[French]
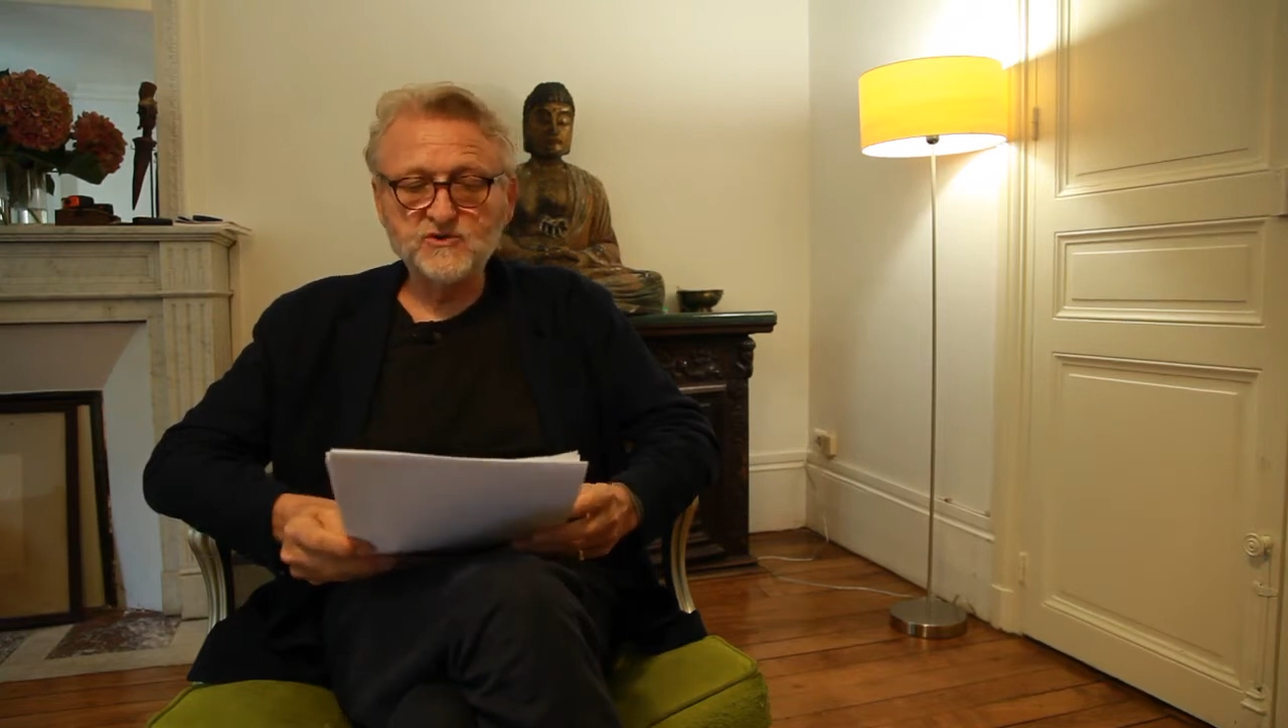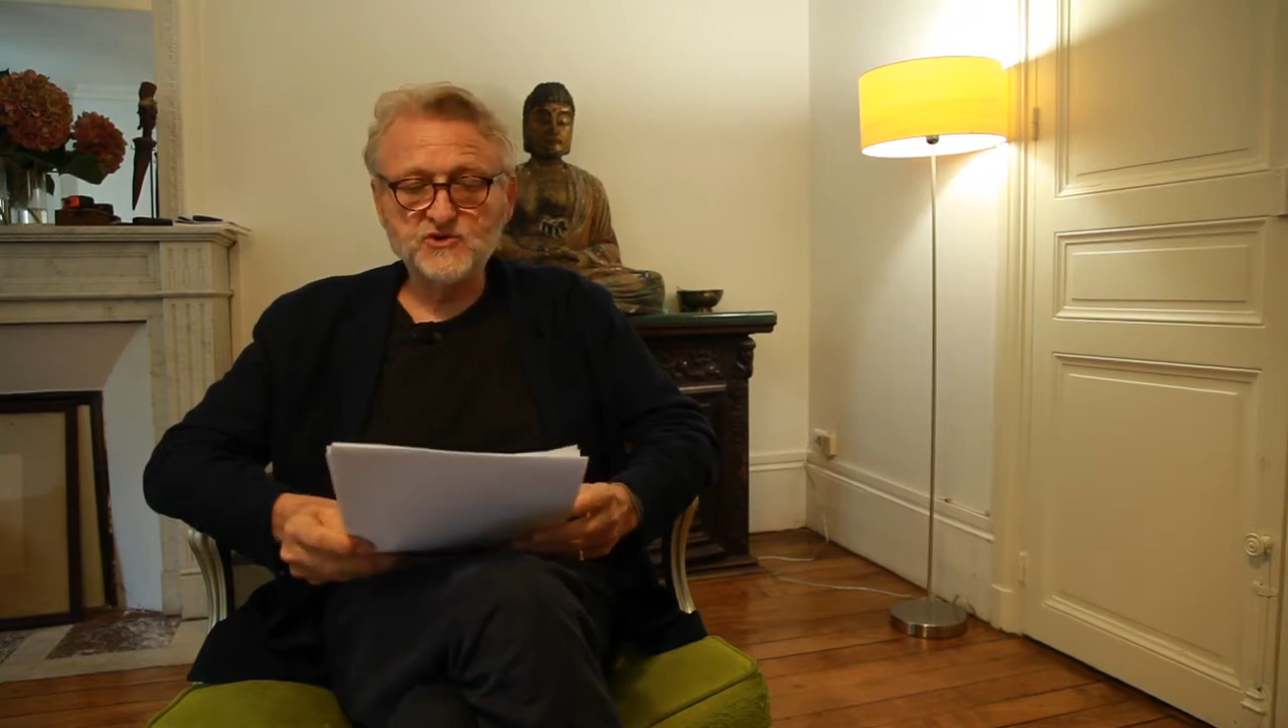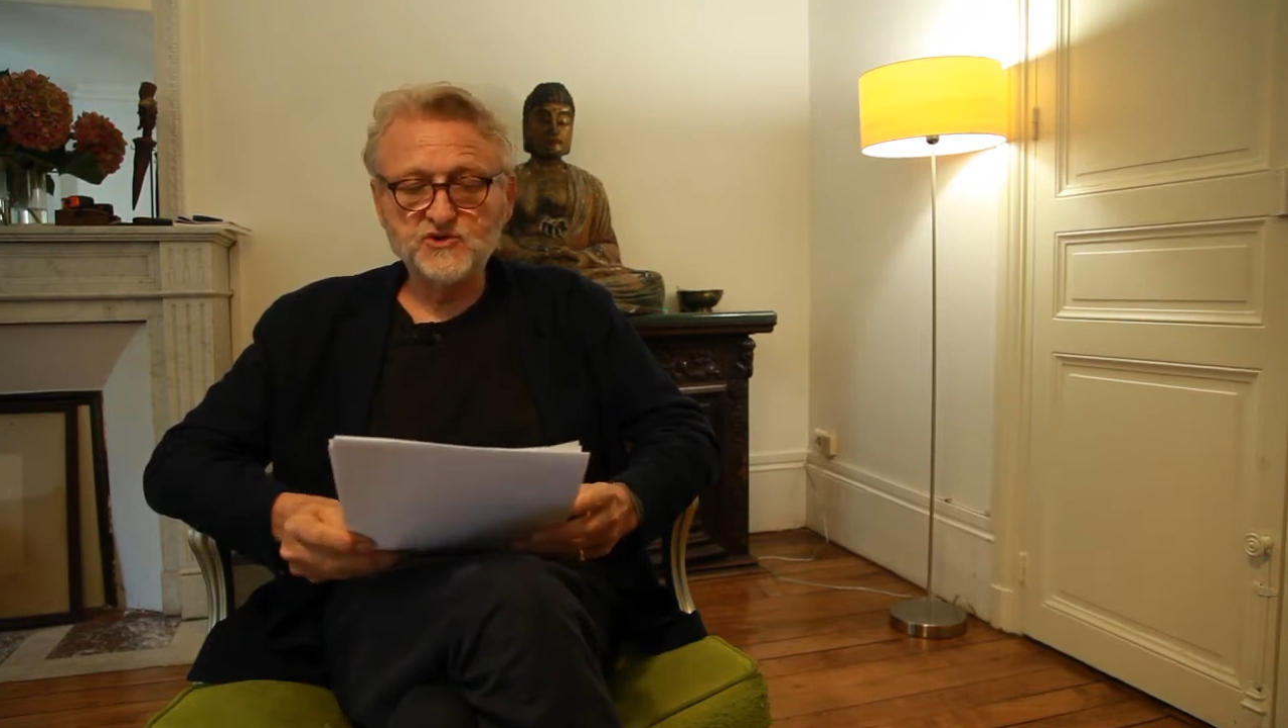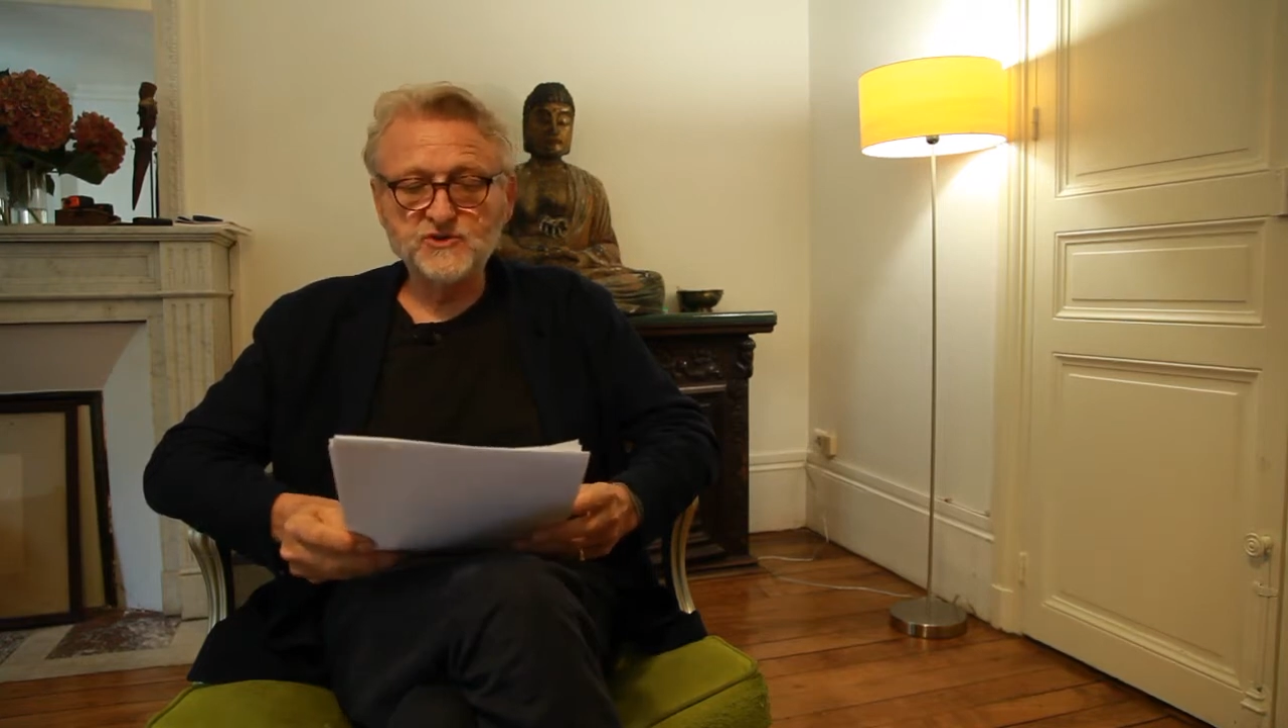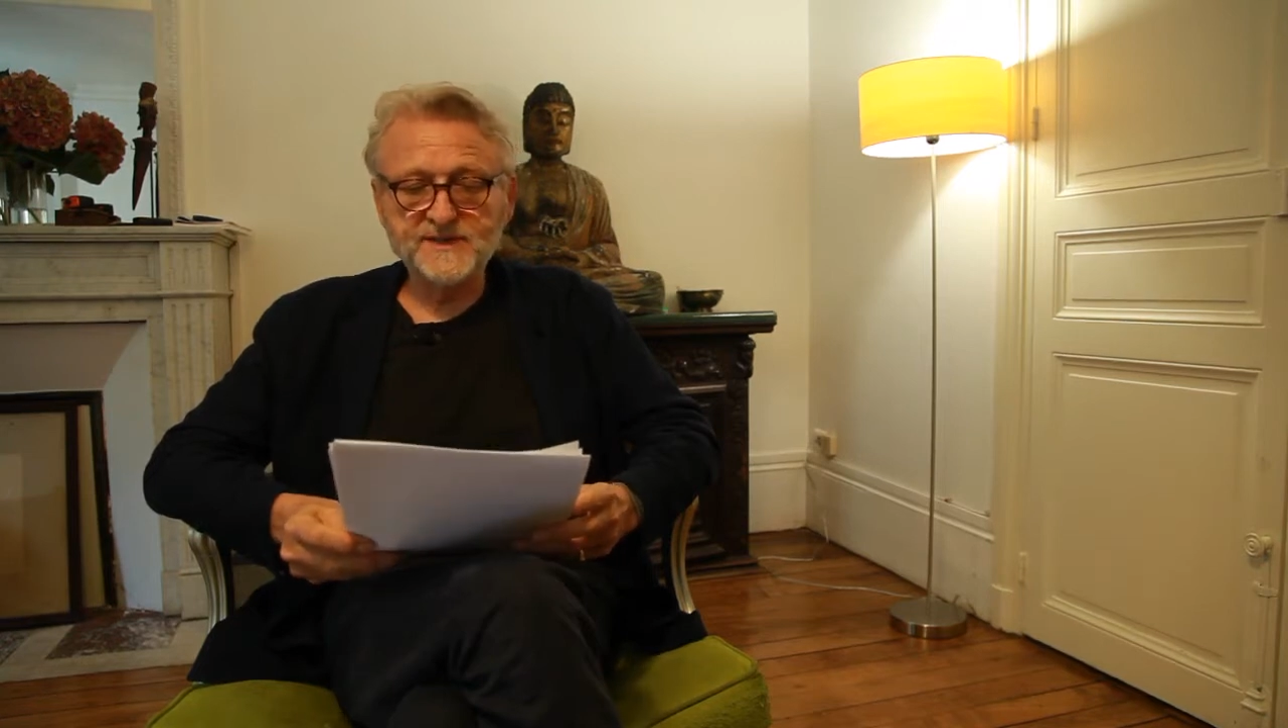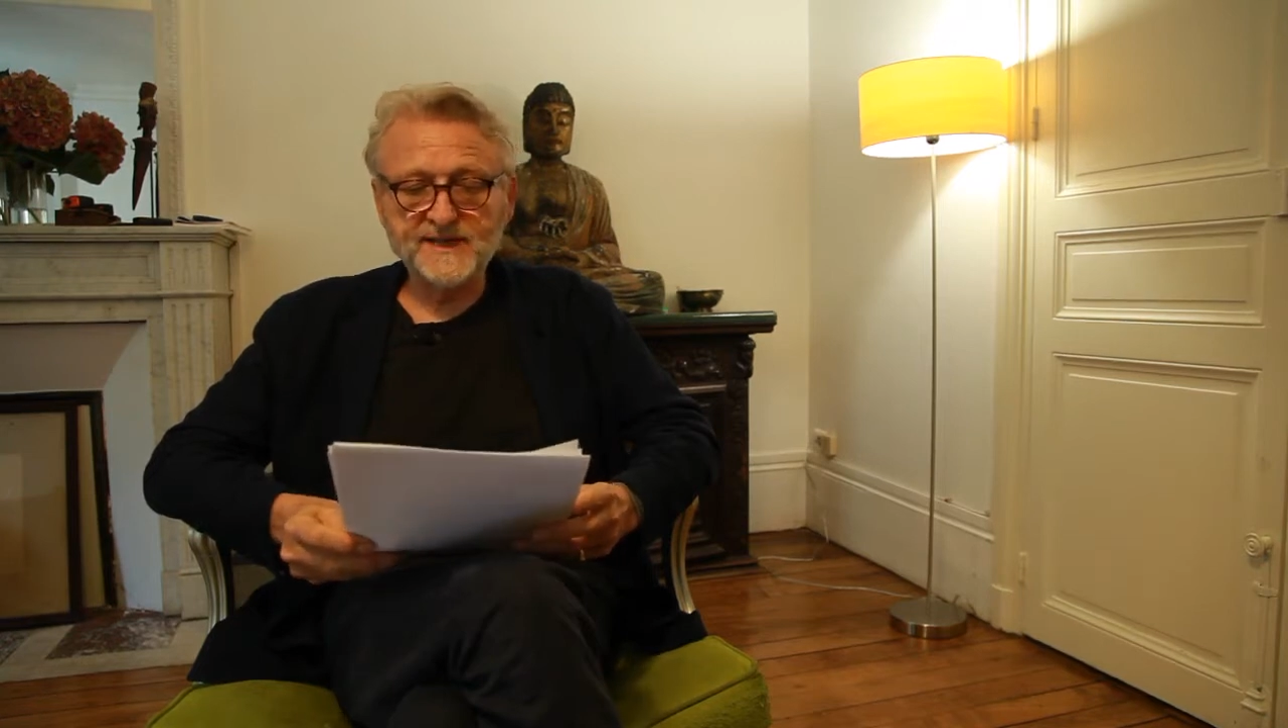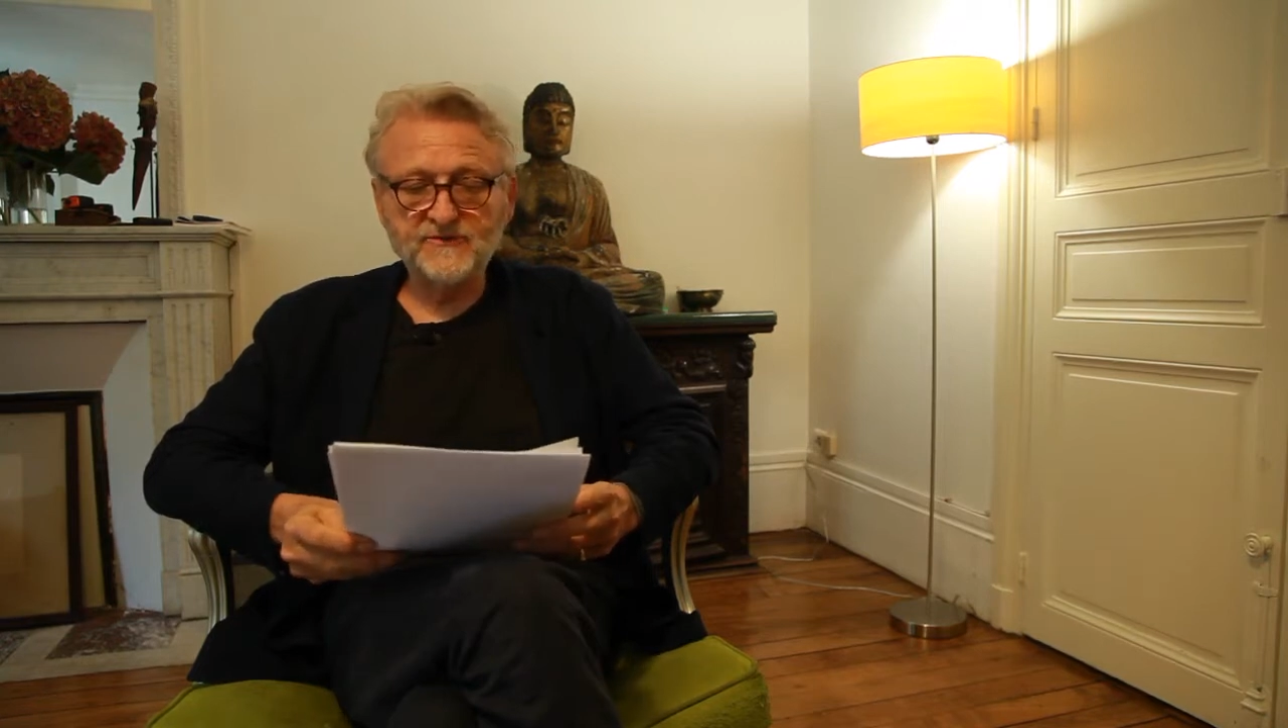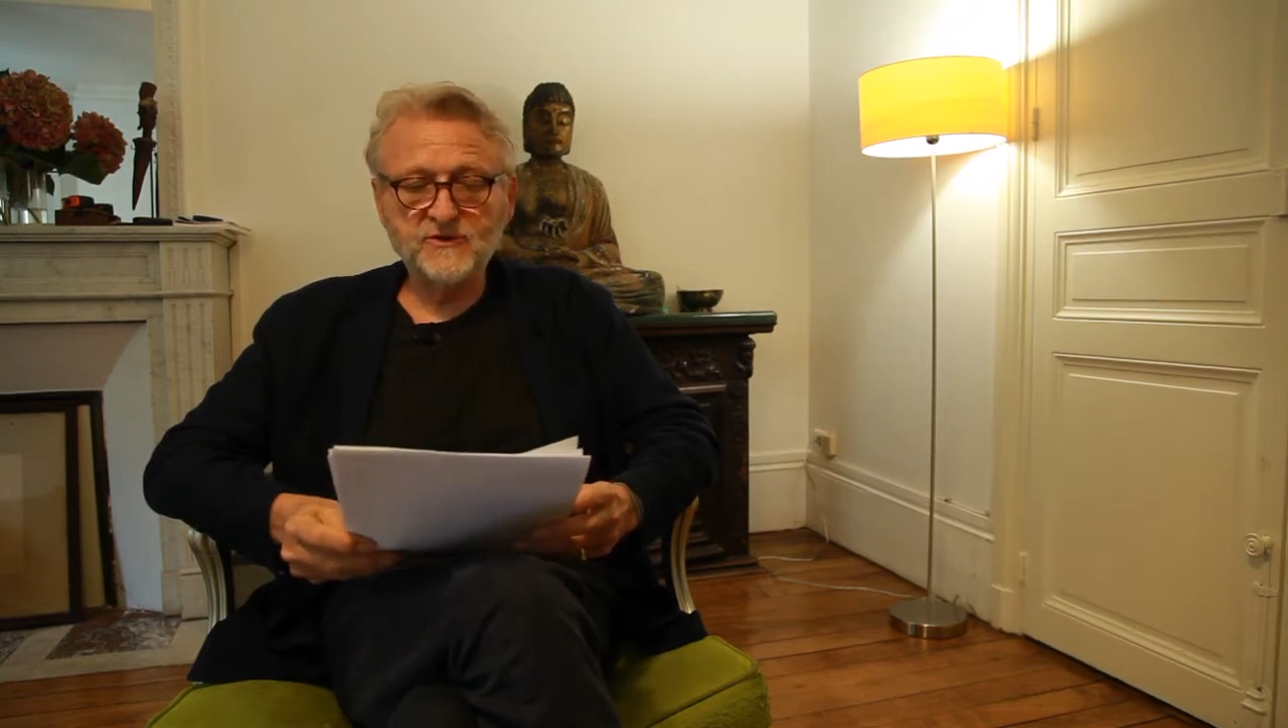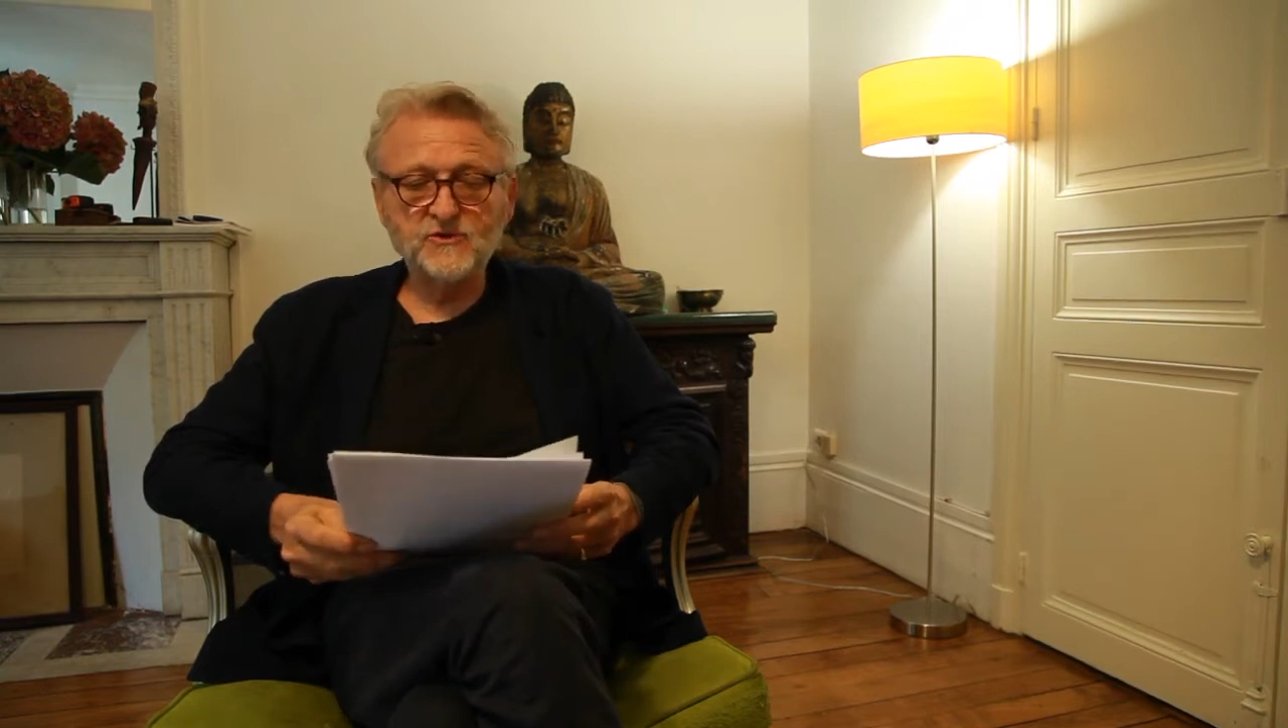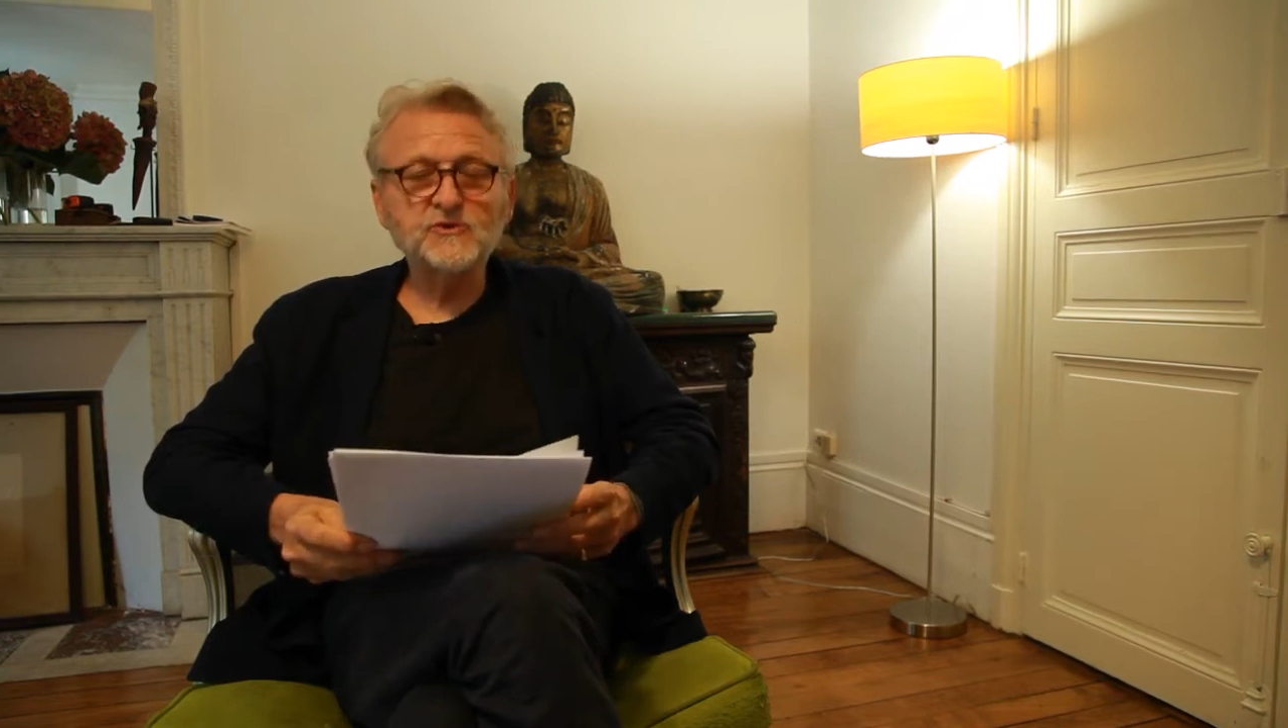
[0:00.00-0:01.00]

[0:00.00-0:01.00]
juste avant le